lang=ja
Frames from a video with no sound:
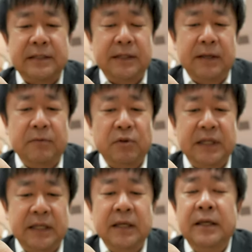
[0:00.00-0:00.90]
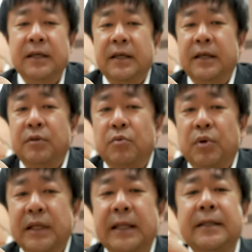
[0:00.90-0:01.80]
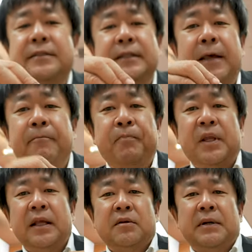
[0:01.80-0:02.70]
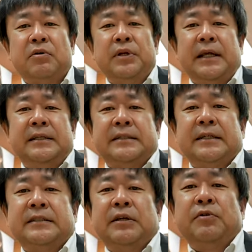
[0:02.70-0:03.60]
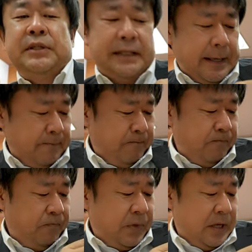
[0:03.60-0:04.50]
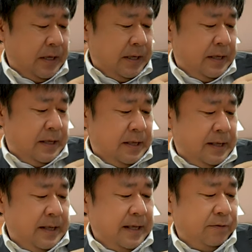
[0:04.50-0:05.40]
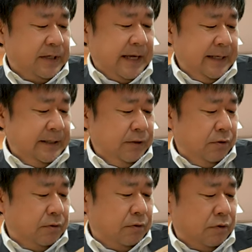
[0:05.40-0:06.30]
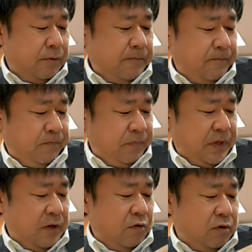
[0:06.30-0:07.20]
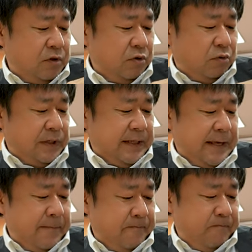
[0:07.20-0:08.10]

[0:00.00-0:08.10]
きており、えっ、ー、と、これでですね、えっ、ー、と、まあ、この辺に挿しておいて、えっ、と、外気温の様子をこれで、よ